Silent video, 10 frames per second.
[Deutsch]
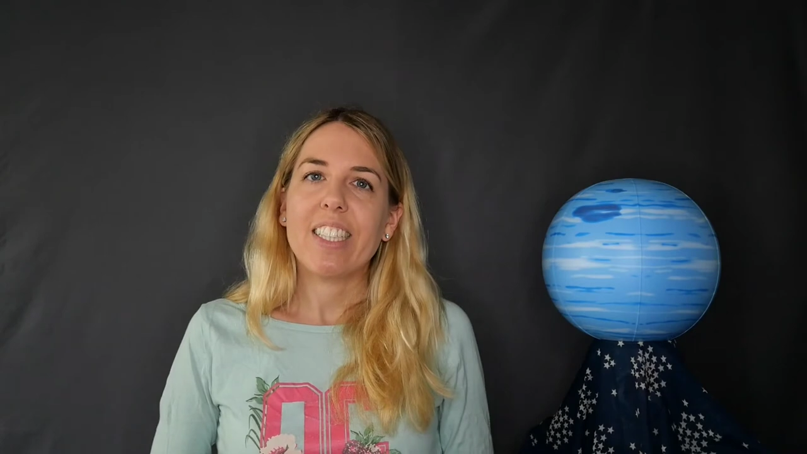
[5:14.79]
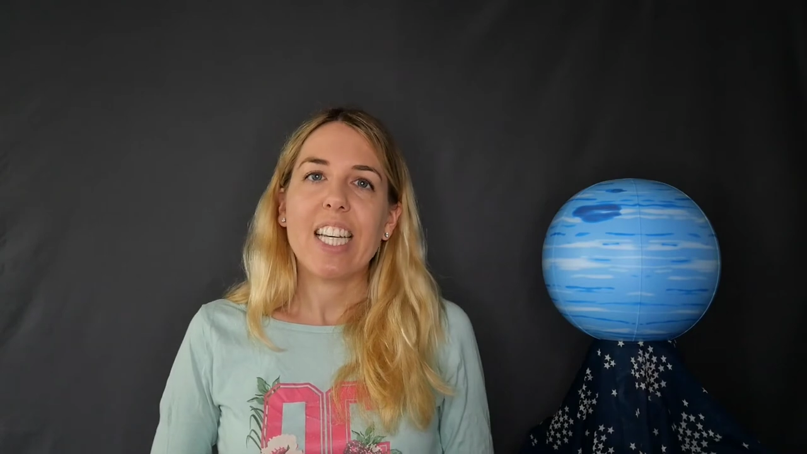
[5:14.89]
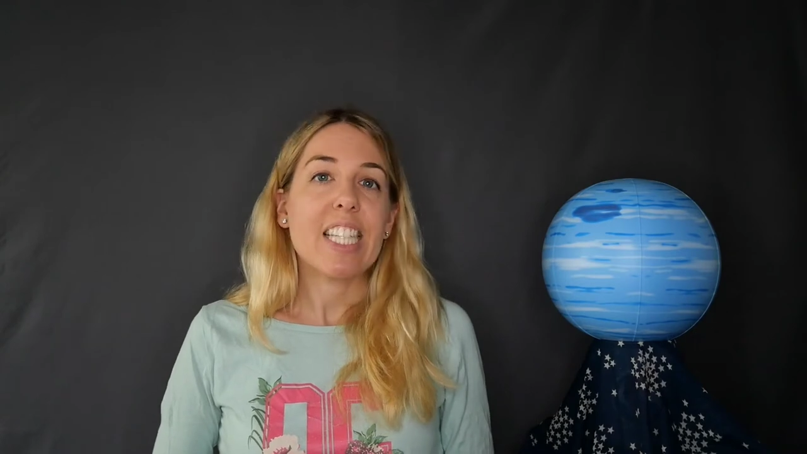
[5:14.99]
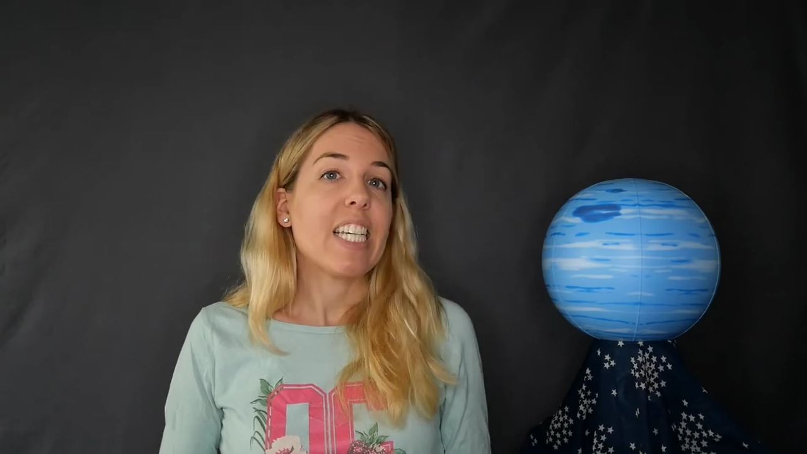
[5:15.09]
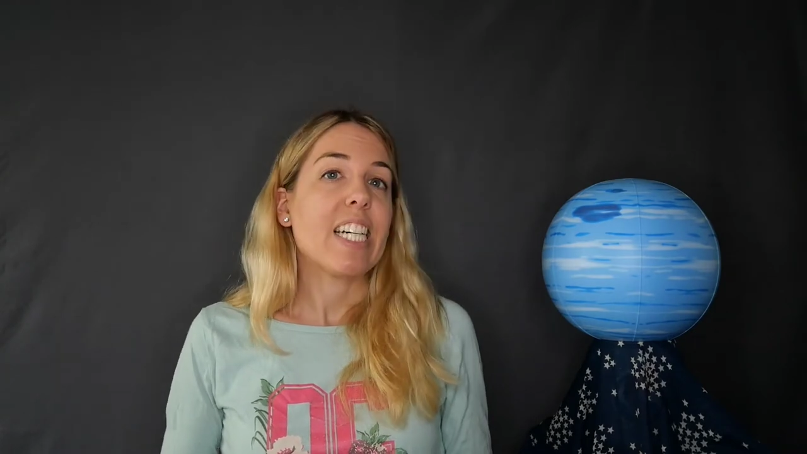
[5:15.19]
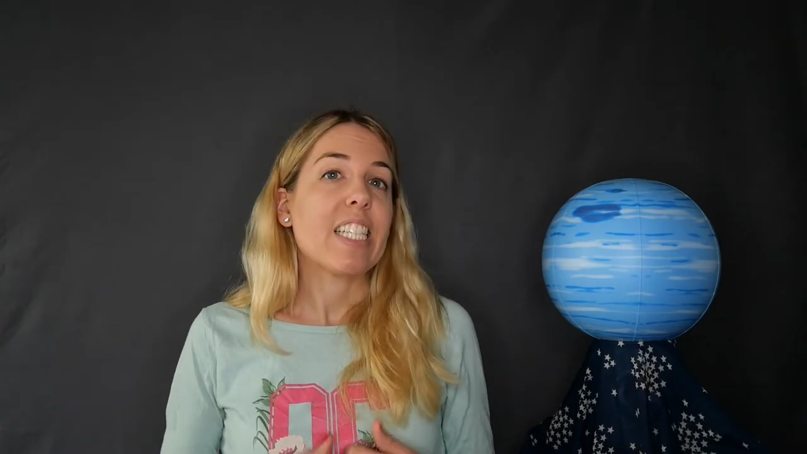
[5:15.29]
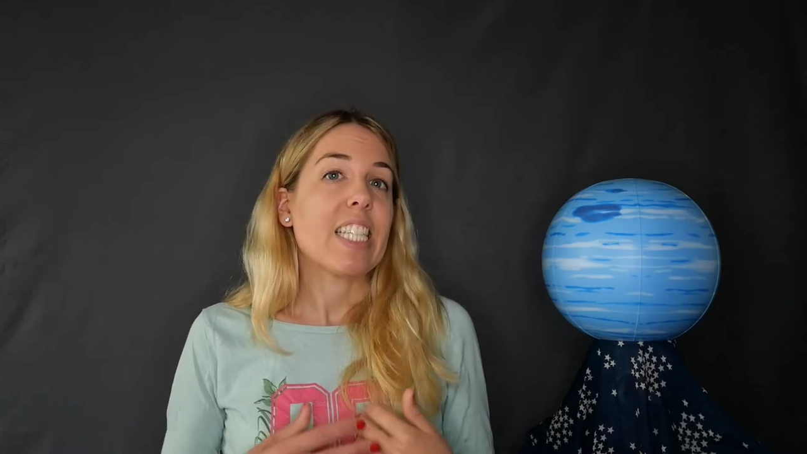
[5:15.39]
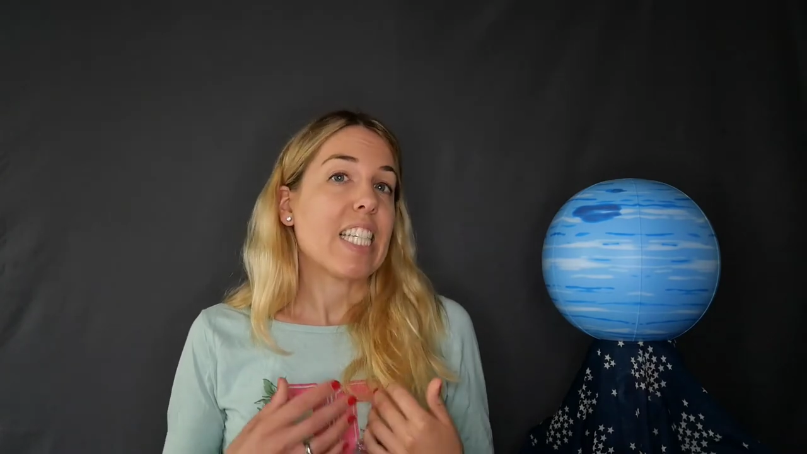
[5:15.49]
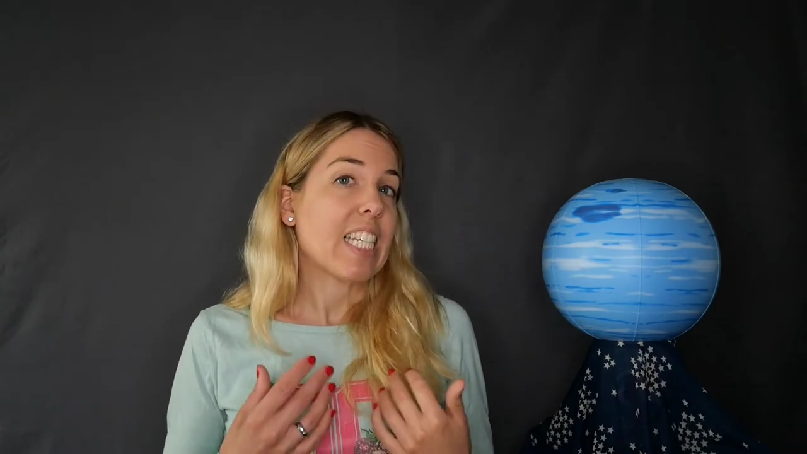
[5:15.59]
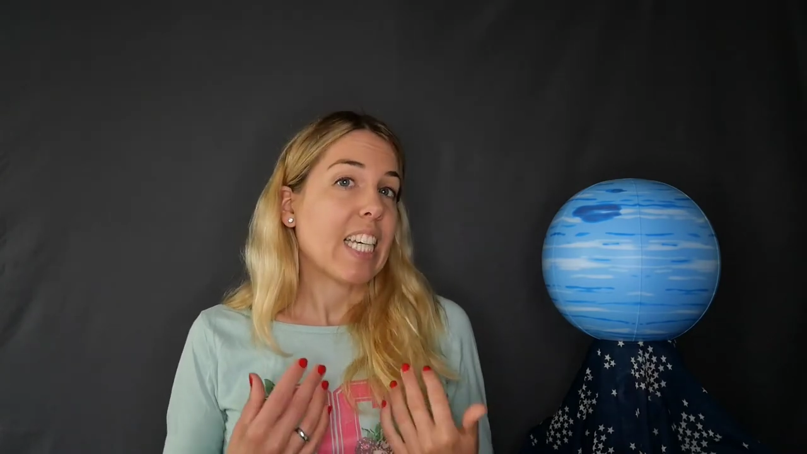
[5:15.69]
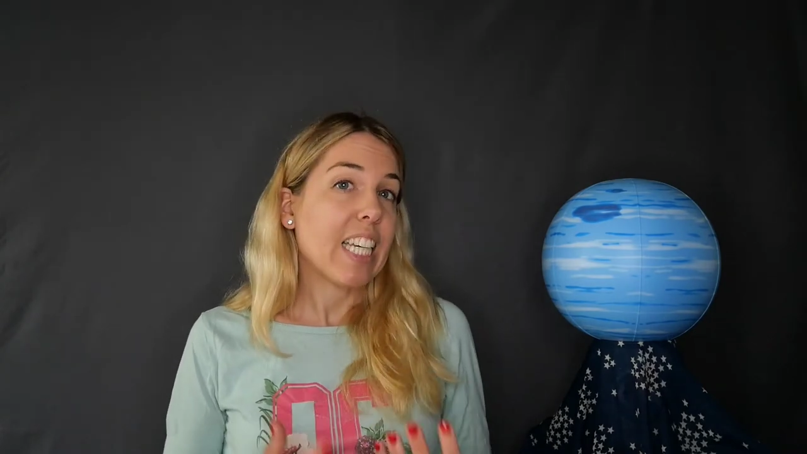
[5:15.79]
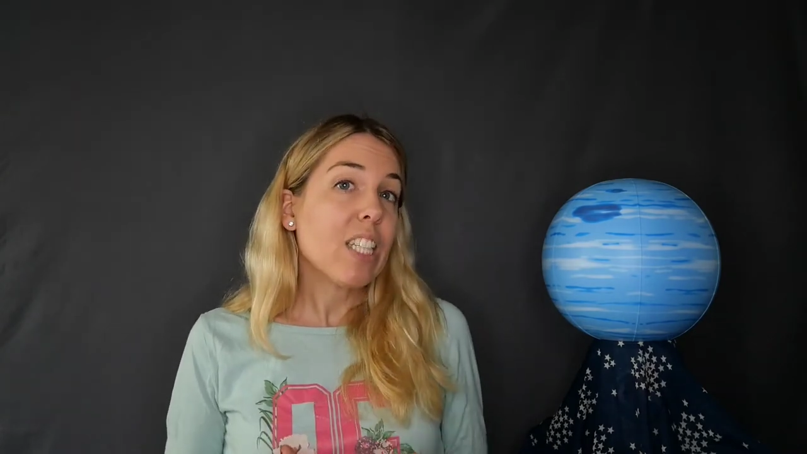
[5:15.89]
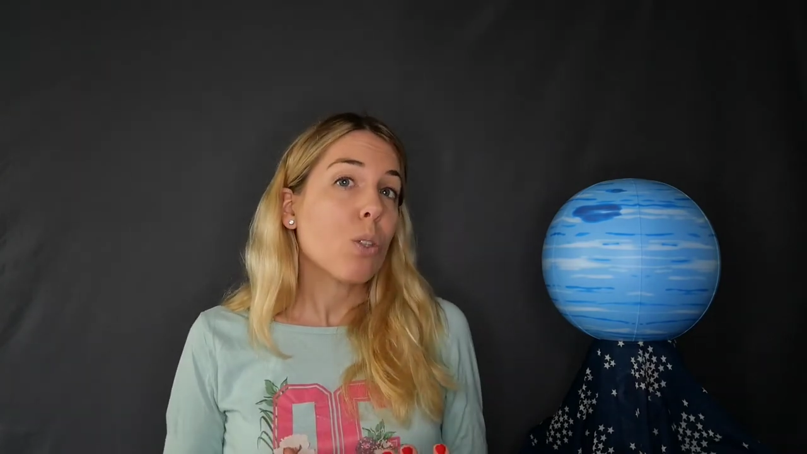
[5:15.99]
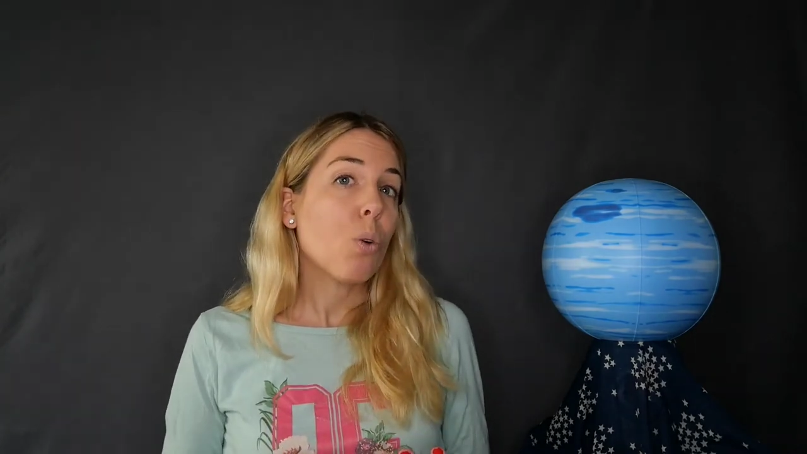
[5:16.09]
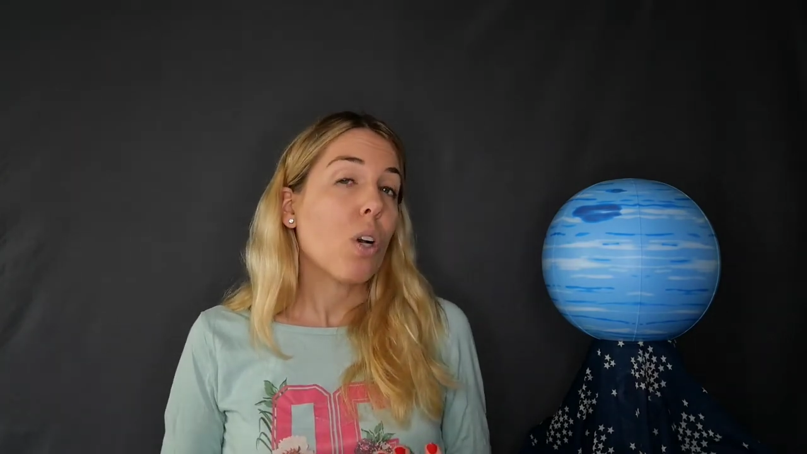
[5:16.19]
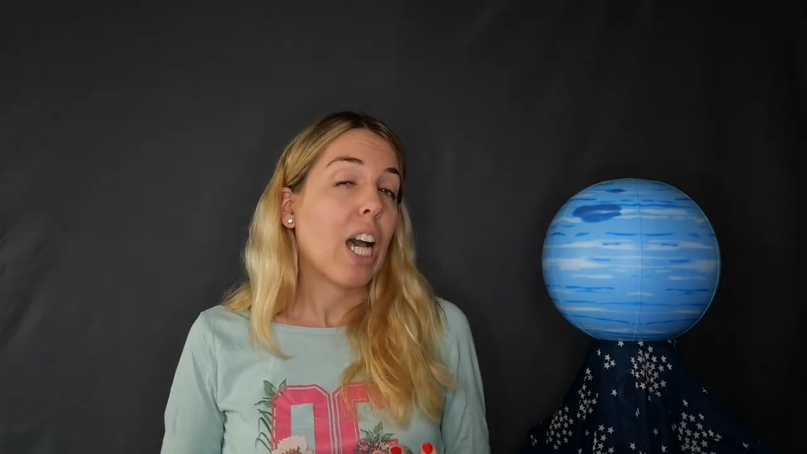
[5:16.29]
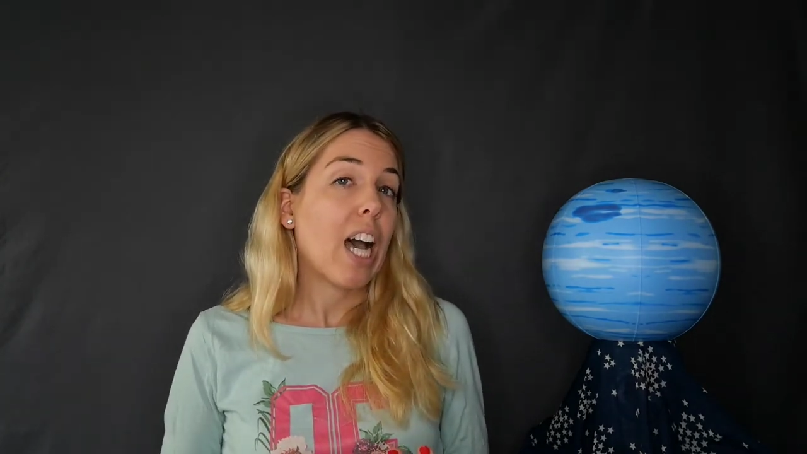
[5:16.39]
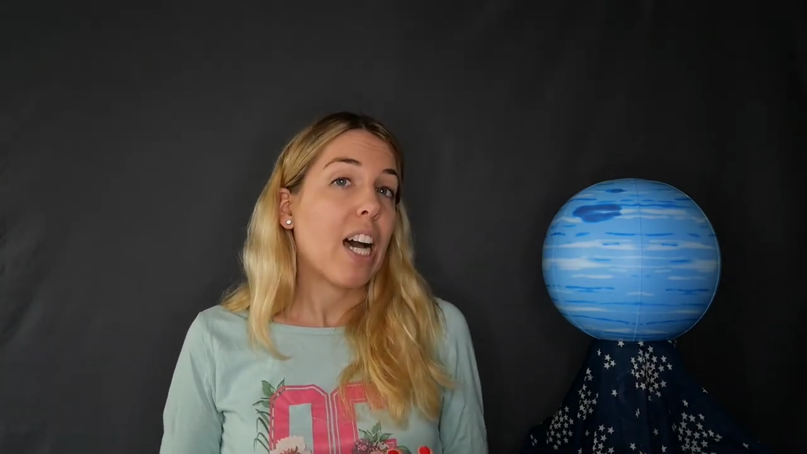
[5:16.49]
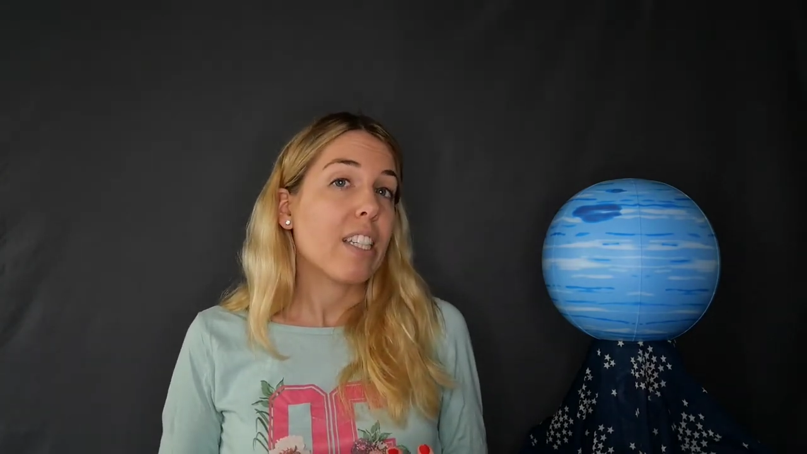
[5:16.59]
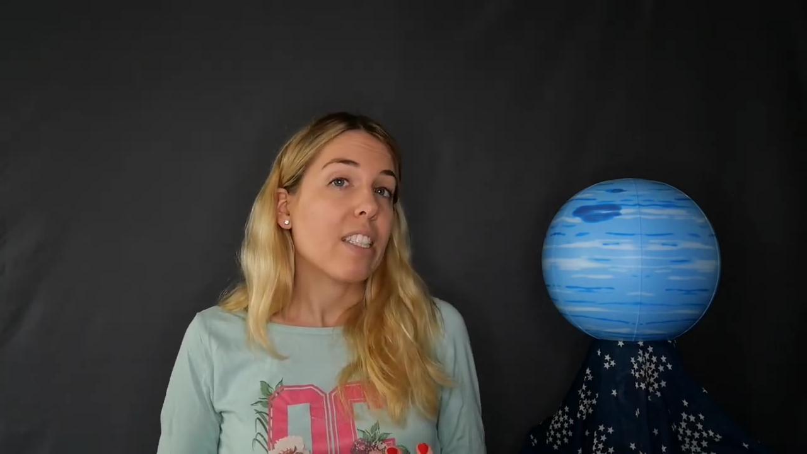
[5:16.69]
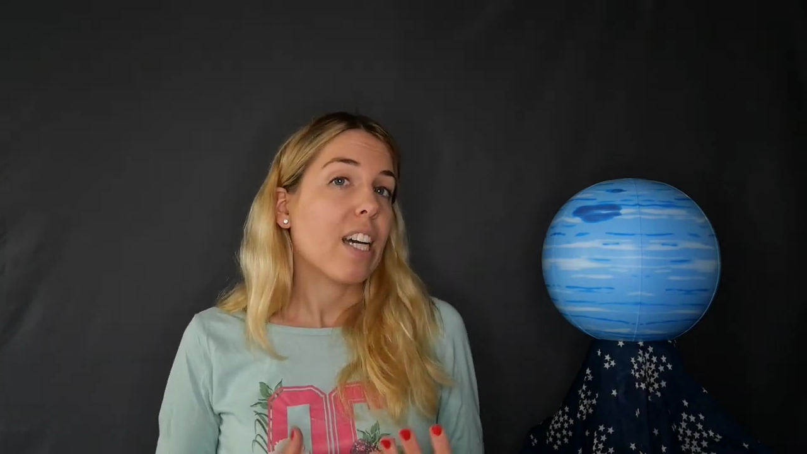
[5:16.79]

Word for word: dass er sich retrograd,